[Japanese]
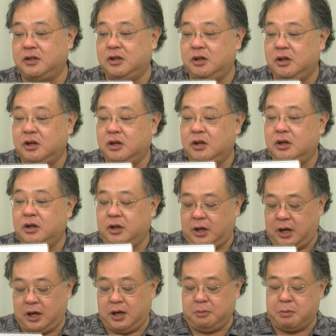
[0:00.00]
うんうんうん、
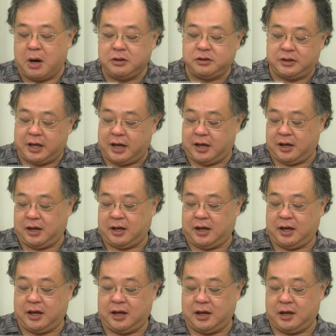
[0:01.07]
えー、まずね、
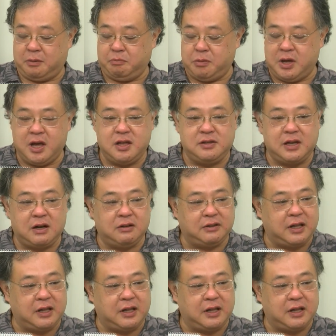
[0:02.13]
えー、見えざる